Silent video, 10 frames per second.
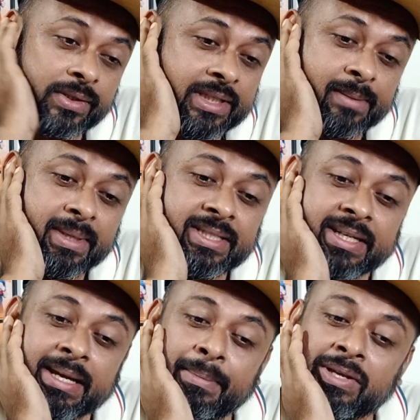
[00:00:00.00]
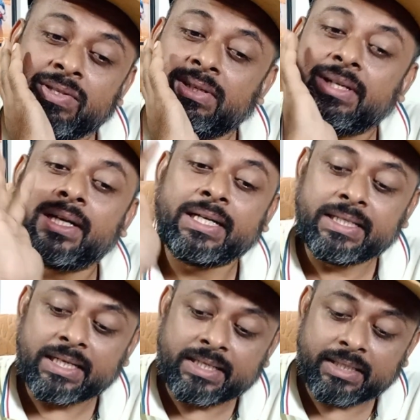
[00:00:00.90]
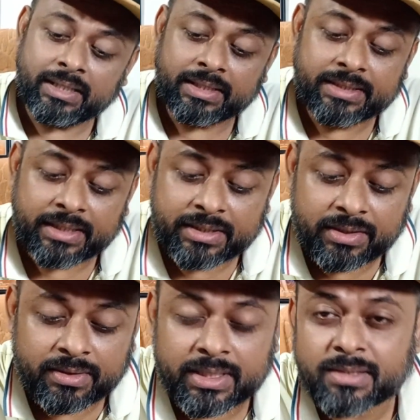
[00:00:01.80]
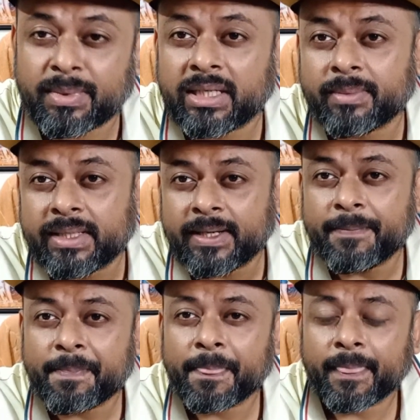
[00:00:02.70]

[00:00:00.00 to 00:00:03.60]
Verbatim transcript: তো তিন মাস আগে মাসুদ রানার টিজার ট্রেলার ছেড়েছিল জাজ মাল্টিমিডিয়া